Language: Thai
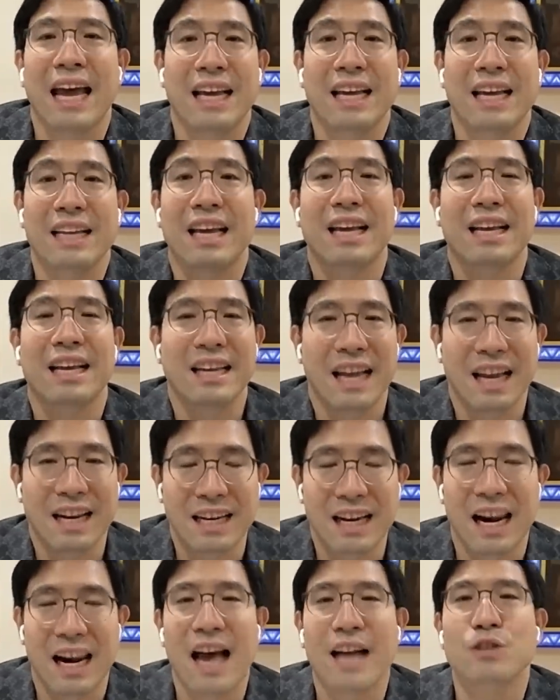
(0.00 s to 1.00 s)
ในในใน
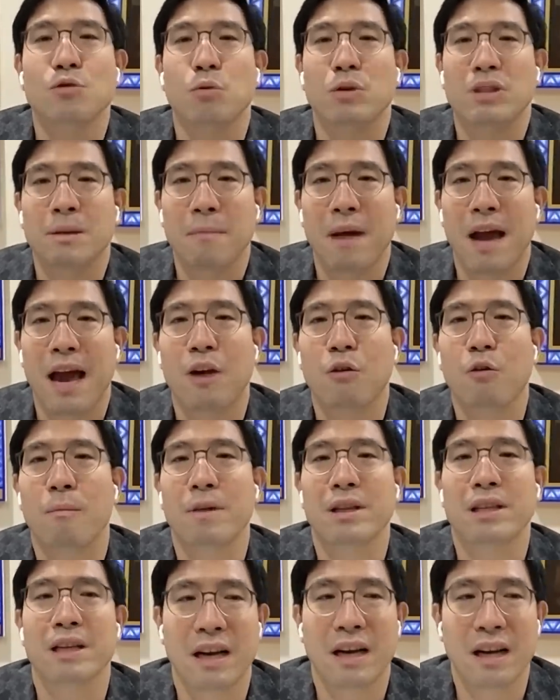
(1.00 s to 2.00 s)
เดือนล่าสุดใช่ไหมฮะรว
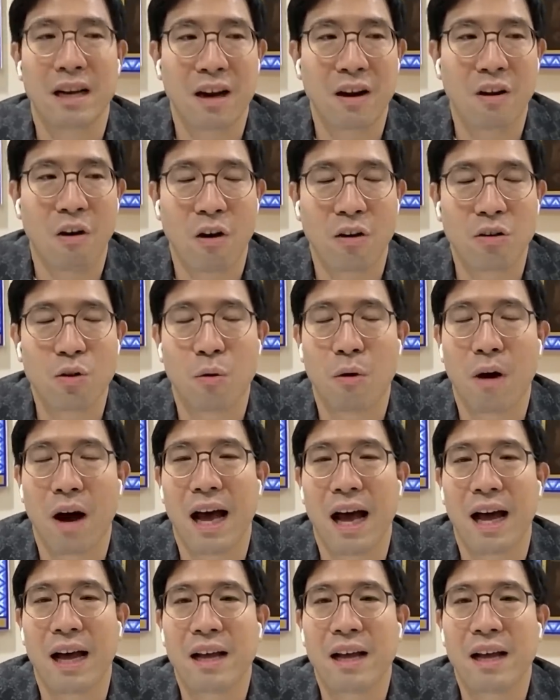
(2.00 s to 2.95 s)
มไปถึงเรื่องของตัว